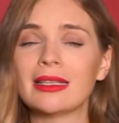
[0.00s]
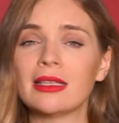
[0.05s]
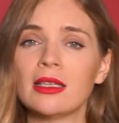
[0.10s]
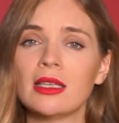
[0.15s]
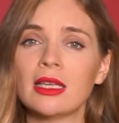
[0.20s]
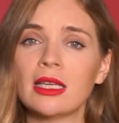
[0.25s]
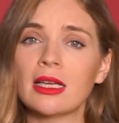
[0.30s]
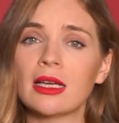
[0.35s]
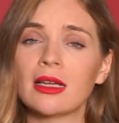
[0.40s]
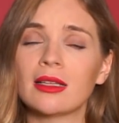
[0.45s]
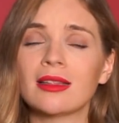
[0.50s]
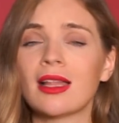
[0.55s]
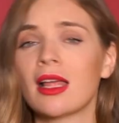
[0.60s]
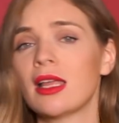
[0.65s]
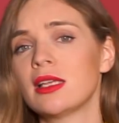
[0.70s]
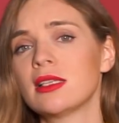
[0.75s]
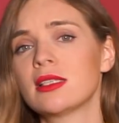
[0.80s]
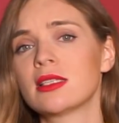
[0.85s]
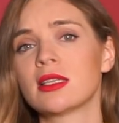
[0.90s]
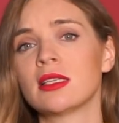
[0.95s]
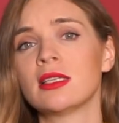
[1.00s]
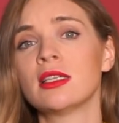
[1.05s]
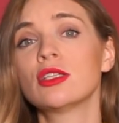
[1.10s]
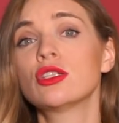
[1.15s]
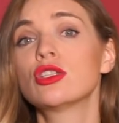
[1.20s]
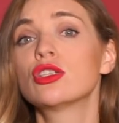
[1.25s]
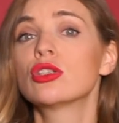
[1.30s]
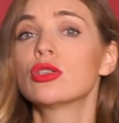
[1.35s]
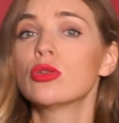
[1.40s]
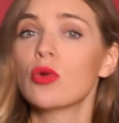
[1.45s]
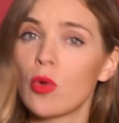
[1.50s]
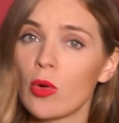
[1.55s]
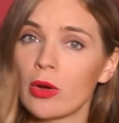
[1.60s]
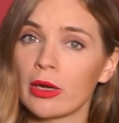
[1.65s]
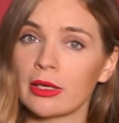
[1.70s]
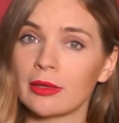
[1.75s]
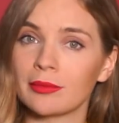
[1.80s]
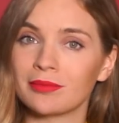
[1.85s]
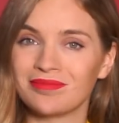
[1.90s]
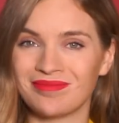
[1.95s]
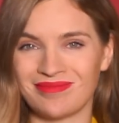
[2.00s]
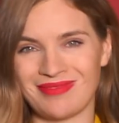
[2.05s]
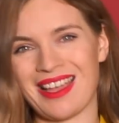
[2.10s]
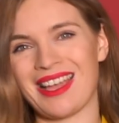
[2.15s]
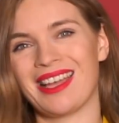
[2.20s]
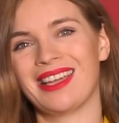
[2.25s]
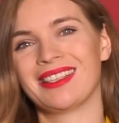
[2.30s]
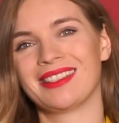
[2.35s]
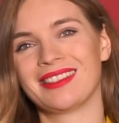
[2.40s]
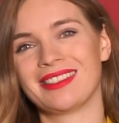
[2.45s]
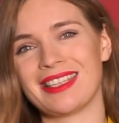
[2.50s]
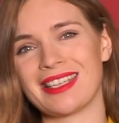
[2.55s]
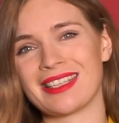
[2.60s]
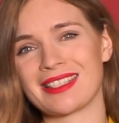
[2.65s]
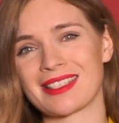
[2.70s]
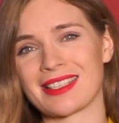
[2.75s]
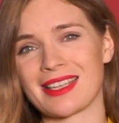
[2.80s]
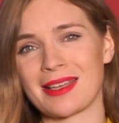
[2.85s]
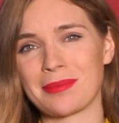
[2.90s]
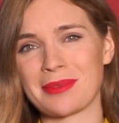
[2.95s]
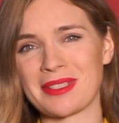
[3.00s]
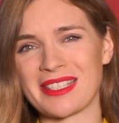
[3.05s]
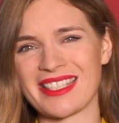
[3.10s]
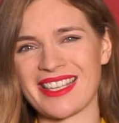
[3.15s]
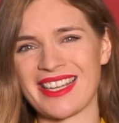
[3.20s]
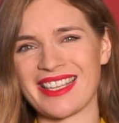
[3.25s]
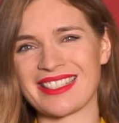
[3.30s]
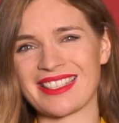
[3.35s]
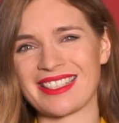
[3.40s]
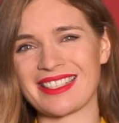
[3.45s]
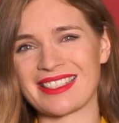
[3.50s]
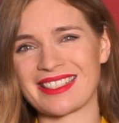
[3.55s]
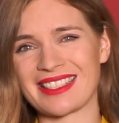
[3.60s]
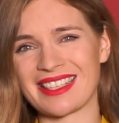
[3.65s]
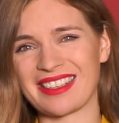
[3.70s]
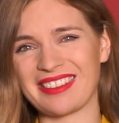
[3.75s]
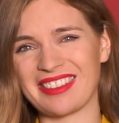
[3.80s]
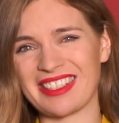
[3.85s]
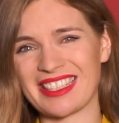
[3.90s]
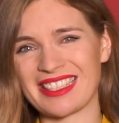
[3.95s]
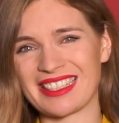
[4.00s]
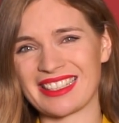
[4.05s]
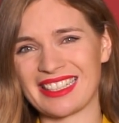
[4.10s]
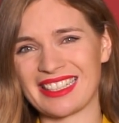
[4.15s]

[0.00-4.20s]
и Лариса Ницой, детская писательница, говорите,